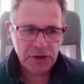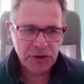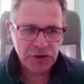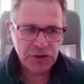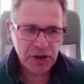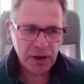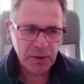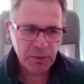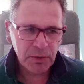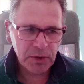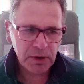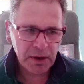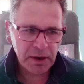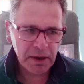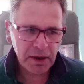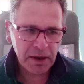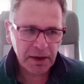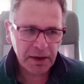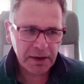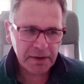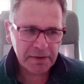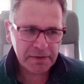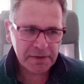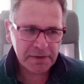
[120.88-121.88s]
diciamo
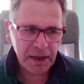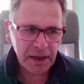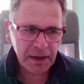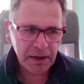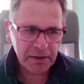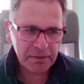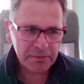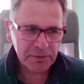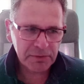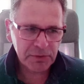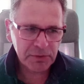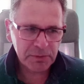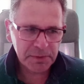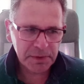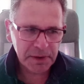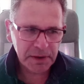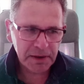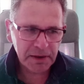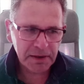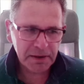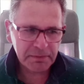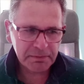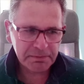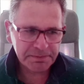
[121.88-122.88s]
che, sai,
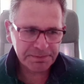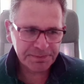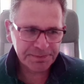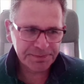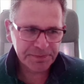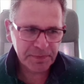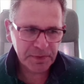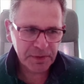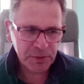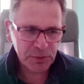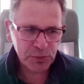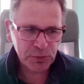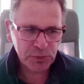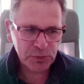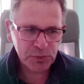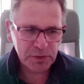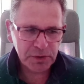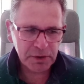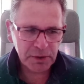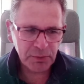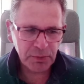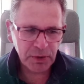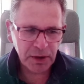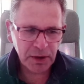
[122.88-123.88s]
come
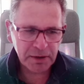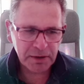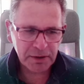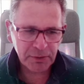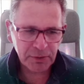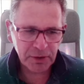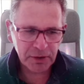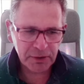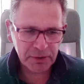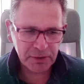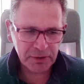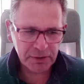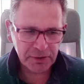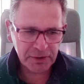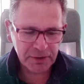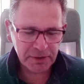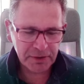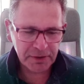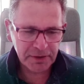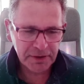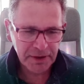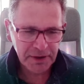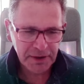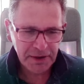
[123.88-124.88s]
tutti quanti
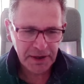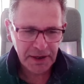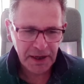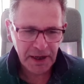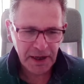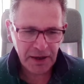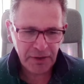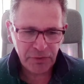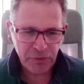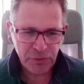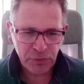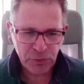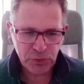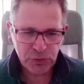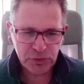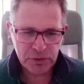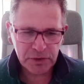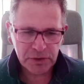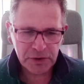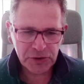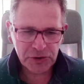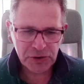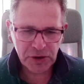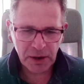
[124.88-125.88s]
quando affronti,
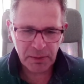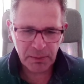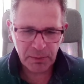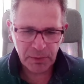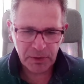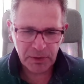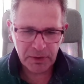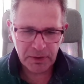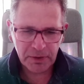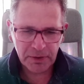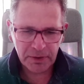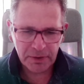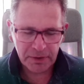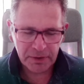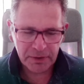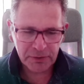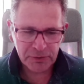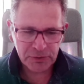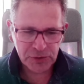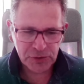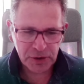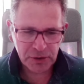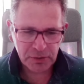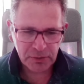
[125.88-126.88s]
diciamo, in un
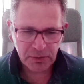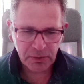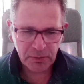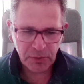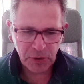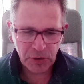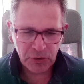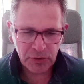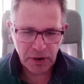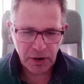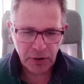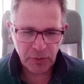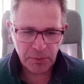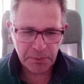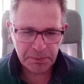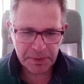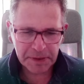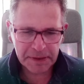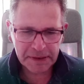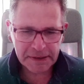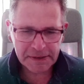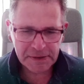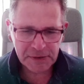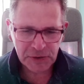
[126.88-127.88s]
certo modo una
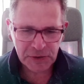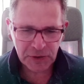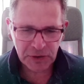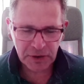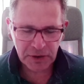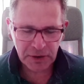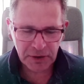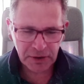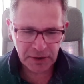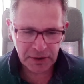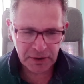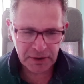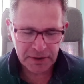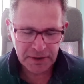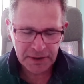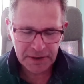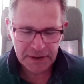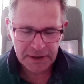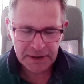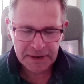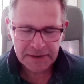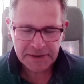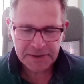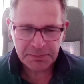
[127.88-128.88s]
competizione, no?
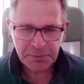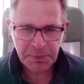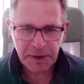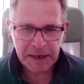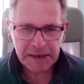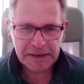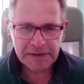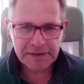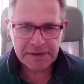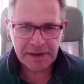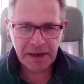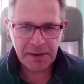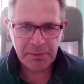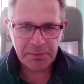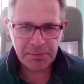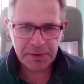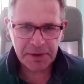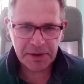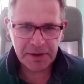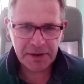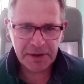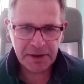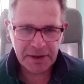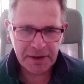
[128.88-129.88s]
speri
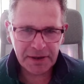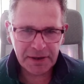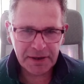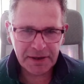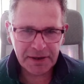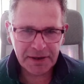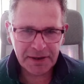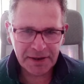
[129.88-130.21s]
sempre di